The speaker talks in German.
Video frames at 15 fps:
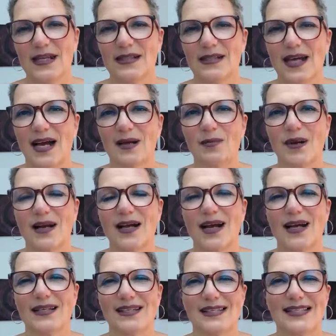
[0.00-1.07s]

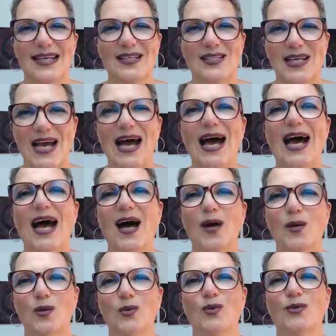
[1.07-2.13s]
Dankbarkeit ist das A
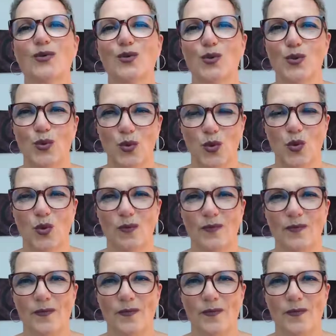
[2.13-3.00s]
und O.